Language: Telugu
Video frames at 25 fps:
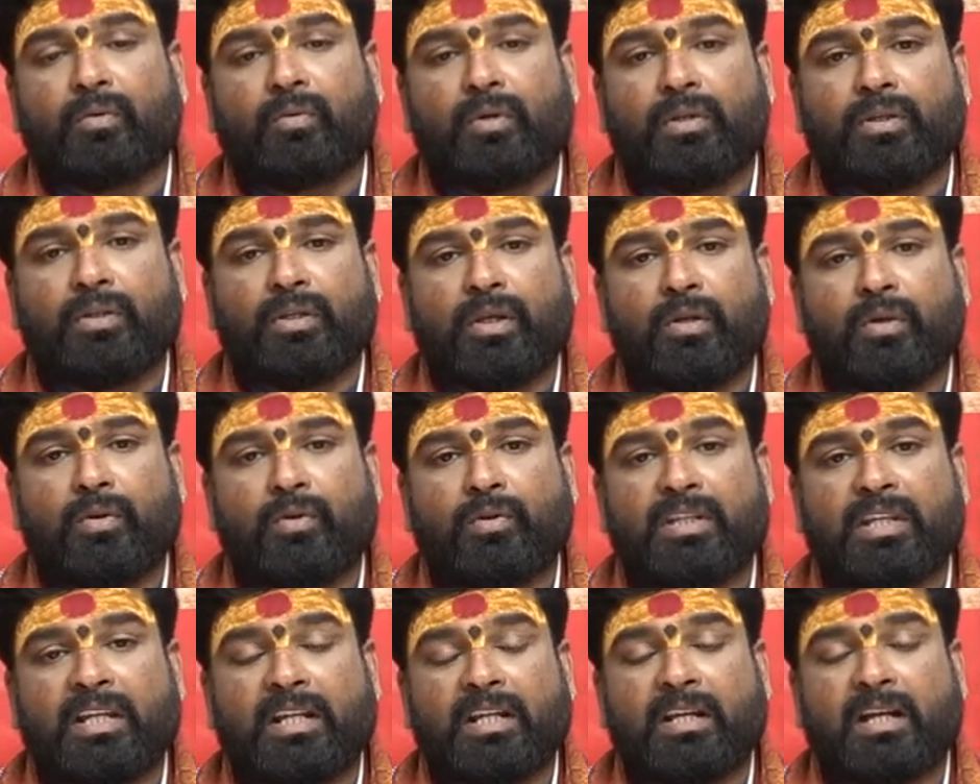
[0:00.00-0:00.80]
కొందరు
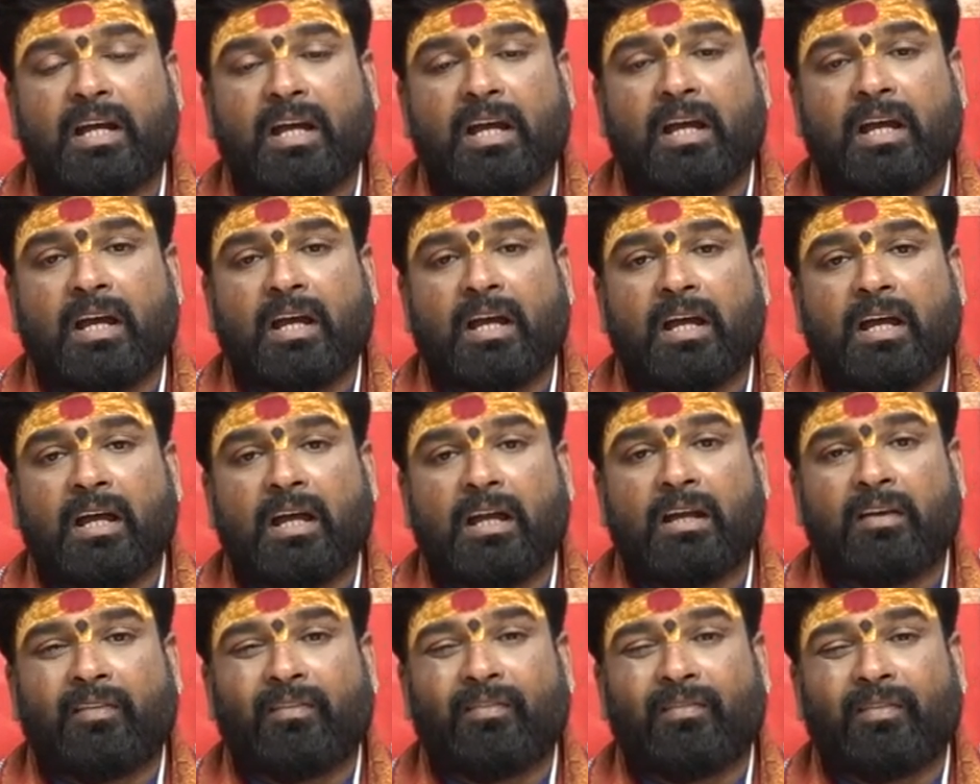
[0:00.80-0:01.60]
దీర్ఘ
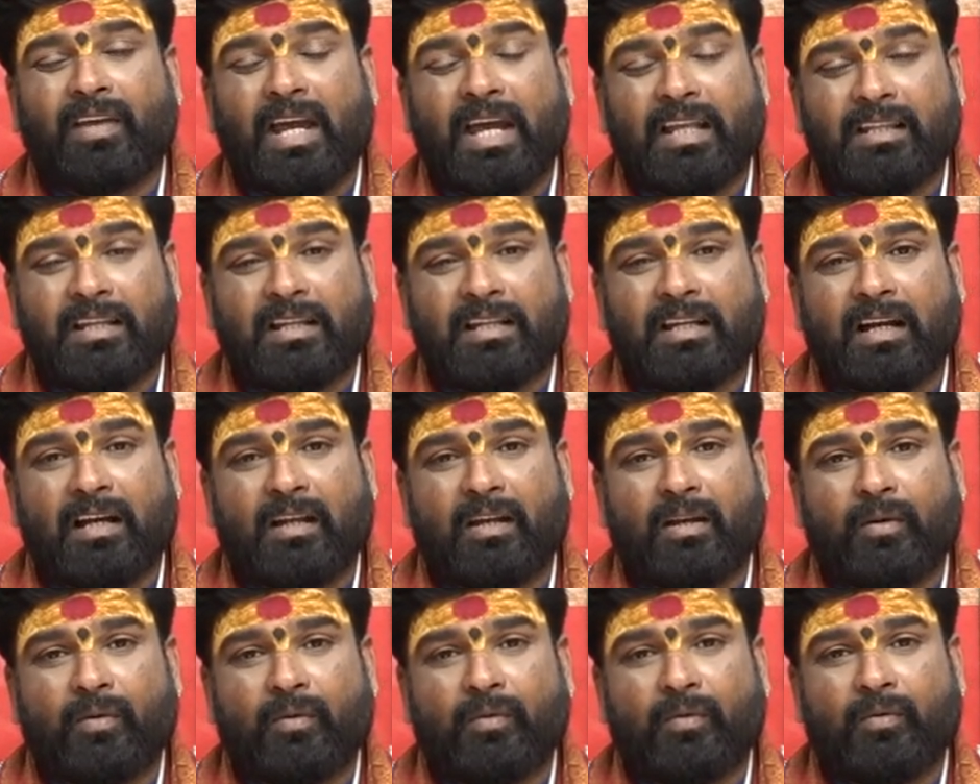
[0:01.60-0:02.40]

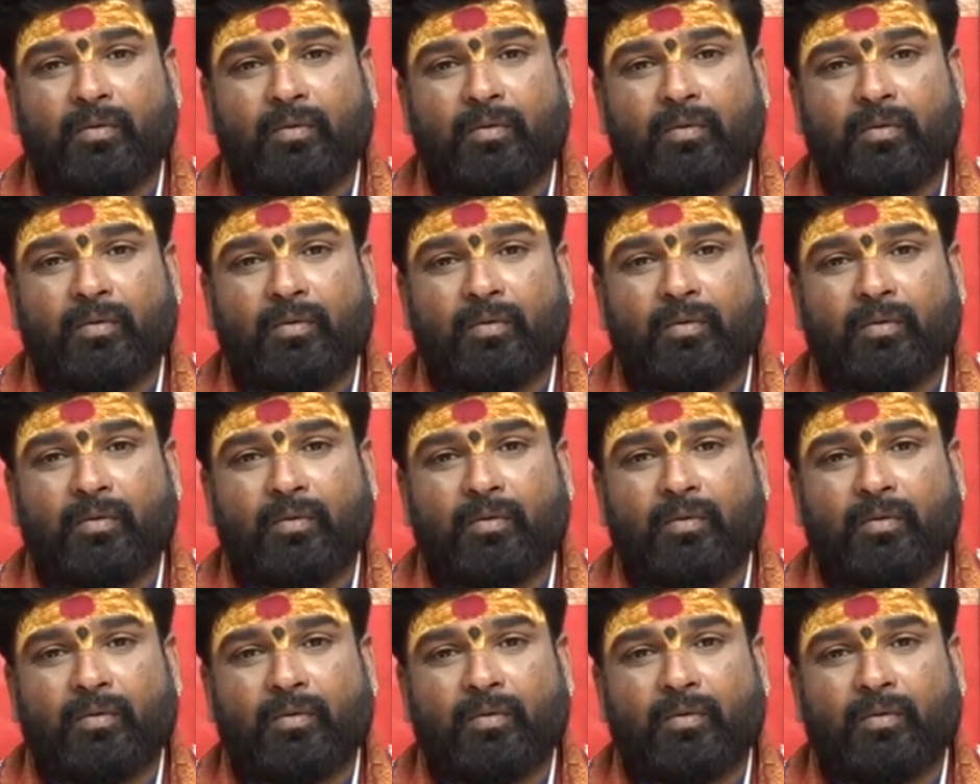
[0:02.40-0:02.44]
వ్యాధికాల